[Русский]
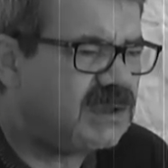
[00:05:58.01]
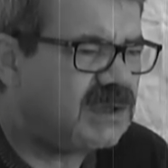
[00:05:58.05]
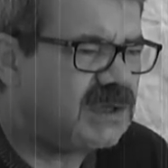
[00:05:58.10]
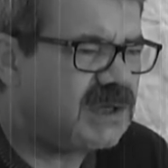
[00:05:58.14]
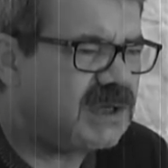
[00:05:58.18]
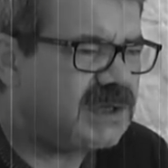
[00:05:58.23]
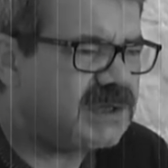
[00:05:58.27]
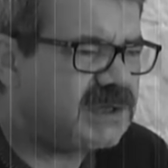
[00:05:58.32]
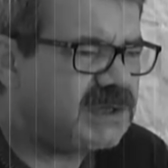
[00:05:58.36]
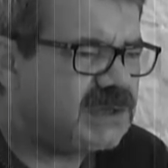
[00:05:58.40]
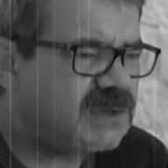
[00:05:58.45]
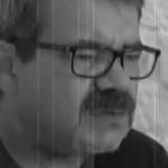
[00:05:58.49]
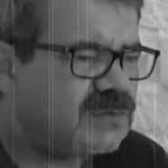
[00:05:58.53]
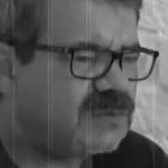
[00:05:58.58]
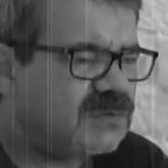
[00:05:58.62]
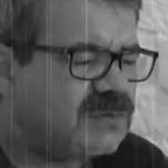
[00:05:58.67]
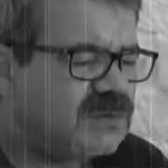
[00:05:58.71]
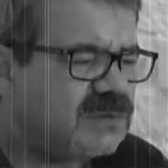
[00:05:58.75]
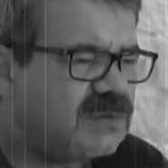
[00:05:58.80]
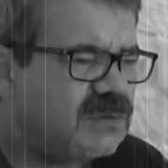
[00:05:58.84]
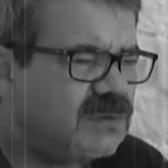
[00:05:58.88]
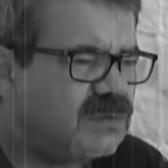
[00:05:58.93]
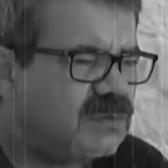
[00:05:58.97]

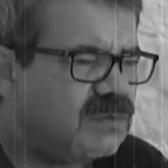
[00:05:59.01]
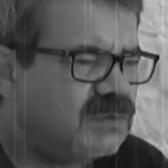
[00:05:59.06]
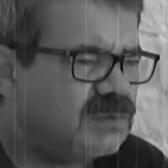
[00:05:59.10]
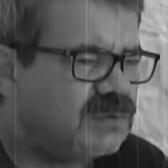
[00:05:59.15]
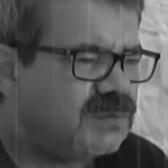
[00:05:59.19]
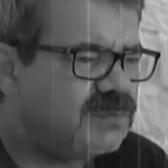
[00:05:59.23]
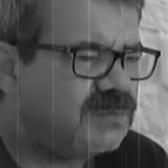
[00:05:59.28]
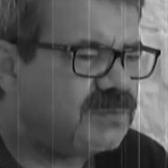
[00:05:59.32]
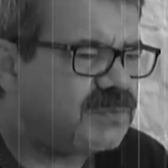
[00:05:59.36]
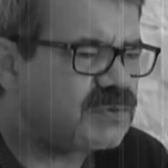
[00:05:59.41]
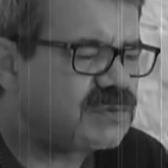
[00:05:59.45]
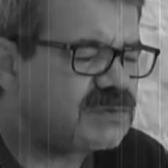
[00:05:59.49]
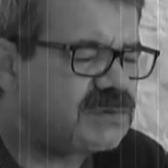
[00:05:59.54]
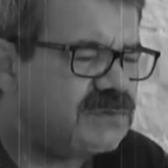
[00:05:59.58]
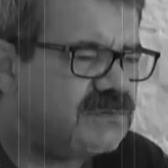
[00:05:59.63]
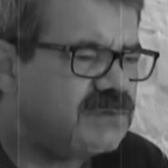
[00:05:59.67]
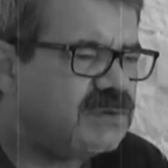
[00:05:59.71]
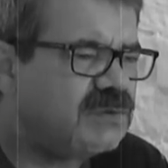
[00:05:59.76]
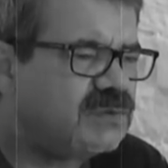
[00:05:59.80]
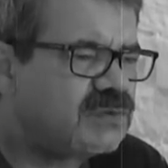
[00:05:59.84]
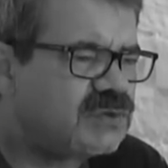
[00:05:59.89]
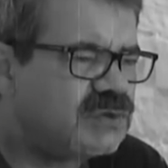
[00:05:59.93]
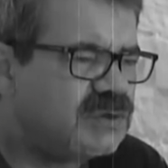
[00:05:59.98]
карьеру, он просто
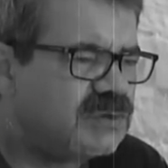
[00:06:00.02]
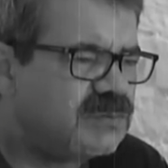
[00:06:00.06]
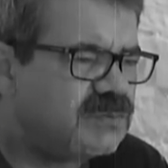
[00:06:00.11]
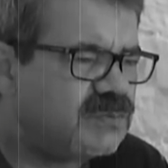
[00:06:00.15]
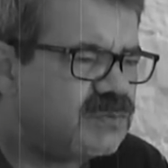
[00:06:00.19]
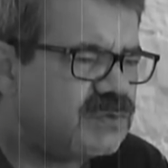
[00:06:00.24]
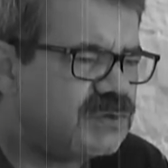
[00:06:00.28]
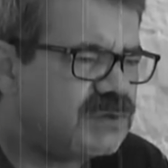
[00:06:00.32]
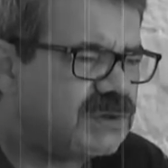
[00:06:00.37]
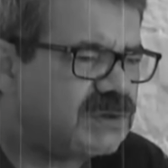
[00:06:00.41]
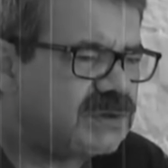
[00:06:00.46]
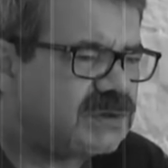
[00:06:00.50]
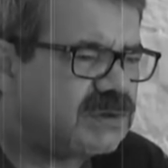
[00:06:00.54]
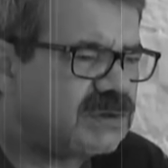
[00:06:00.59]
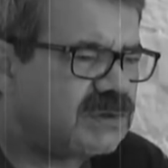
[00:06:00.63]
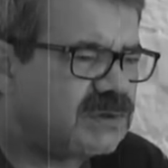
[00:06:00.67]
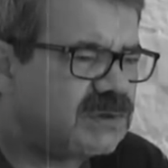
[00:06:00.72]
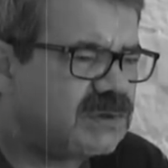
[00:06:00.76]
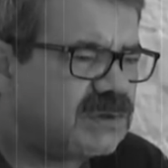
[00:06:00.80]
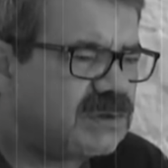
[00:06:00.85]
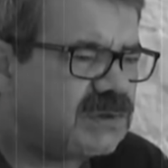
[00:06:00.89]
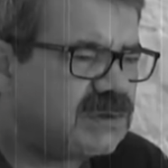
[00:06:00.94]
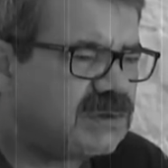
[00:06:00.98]
вынужден будет
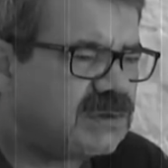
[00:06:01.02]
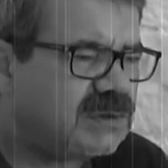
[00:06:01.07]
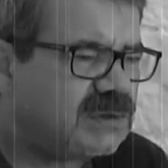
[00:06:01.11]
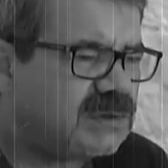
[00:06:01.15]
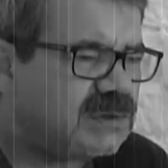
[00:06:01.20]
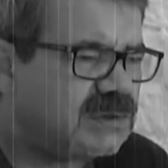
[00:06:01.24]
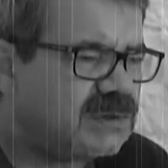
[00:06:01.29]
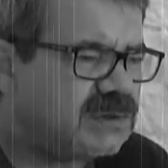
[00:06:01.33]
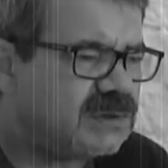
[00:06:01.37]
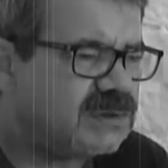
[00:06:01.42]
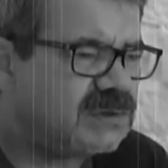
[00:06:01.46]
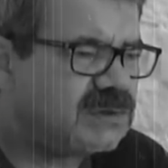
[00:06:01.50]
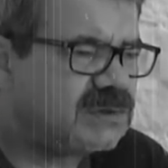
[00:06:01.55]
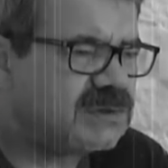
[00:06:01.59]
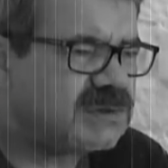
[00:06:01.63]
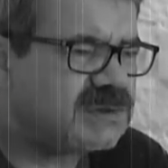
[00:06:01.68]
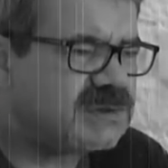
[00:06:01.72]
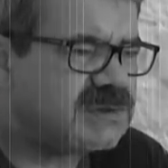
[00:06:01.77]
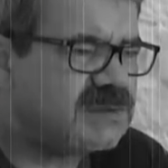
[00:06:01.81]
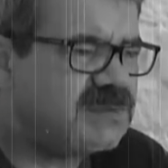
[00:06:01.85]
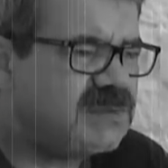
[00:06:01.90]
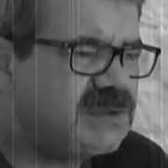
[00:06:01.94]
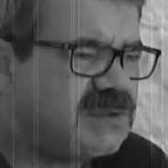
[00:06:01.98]

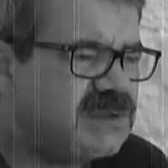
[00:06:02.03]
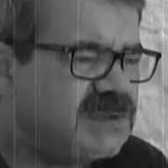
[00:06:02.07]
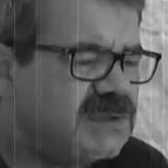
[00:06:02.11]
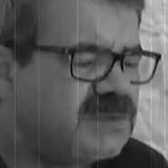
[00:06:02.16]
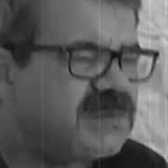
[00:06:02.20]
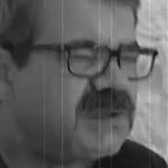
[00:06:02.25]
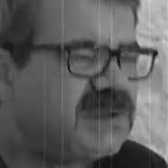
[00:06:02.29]
заменить